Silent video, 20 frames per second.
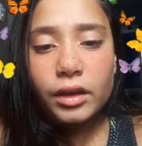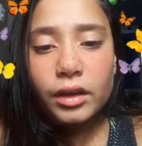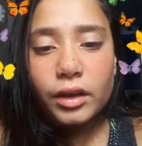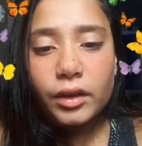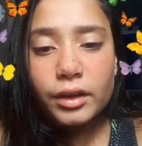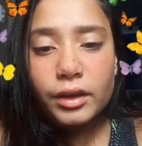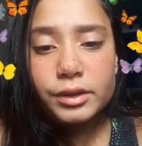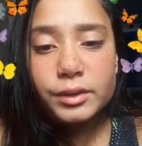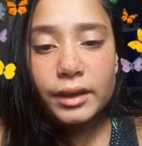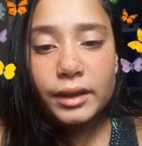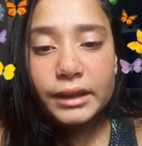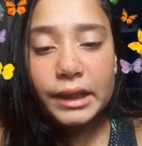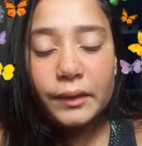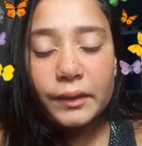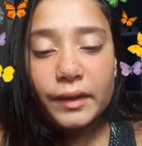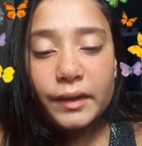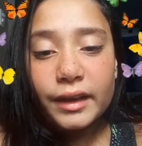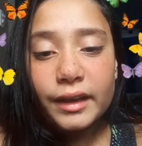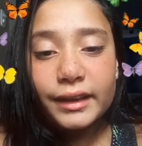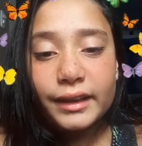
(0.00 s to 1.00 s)
Eu estou aqui com
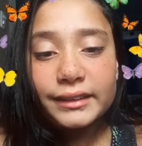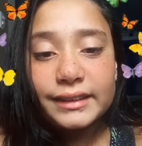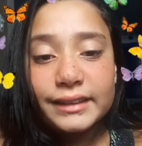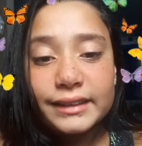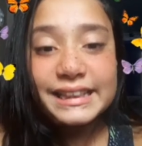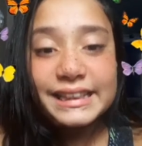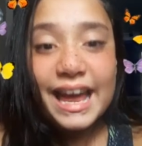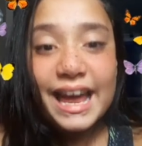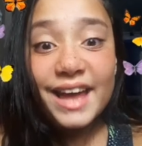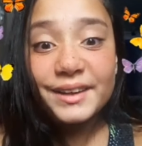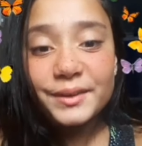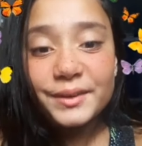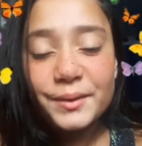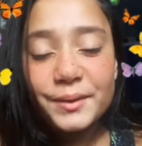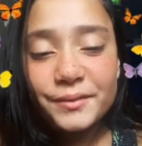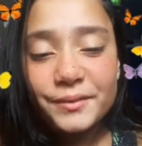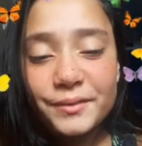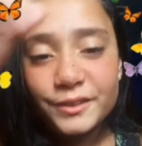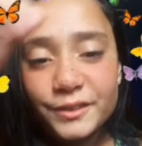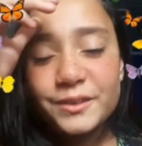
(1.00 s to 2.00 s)
a Anitta. Sério?
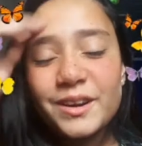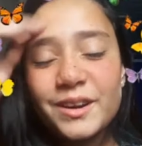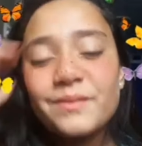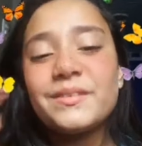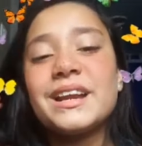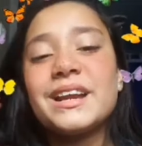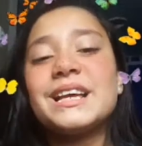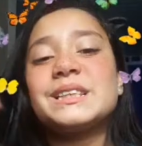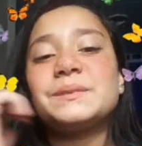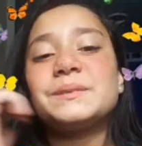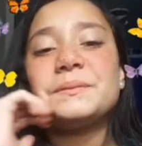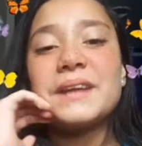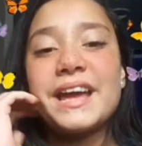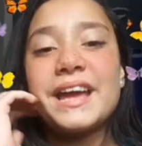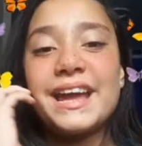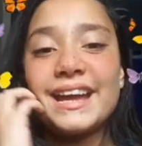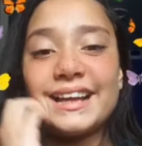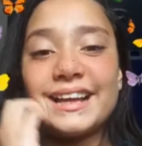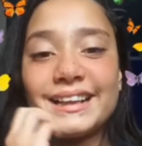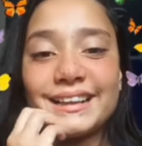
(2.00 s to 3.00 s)
Manda um abraço para
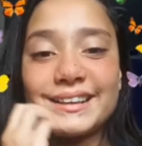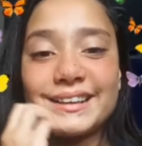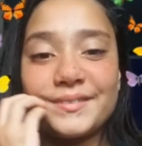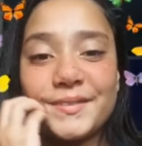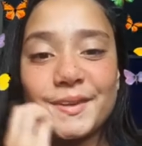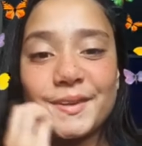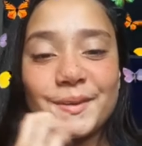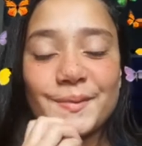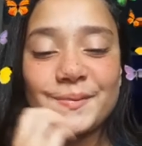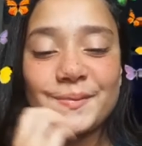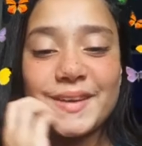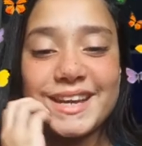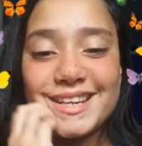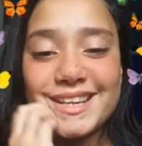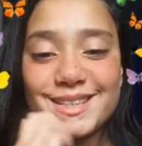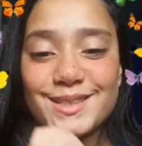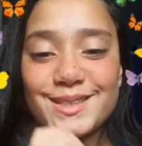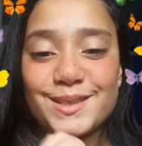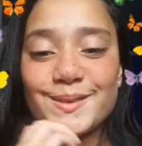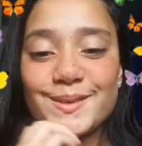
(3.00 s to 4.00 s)
ela. Manda um
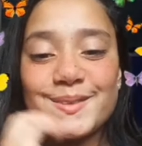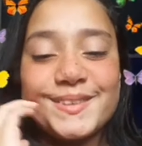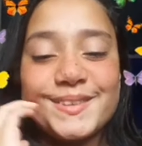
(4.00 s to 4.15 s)
beijo.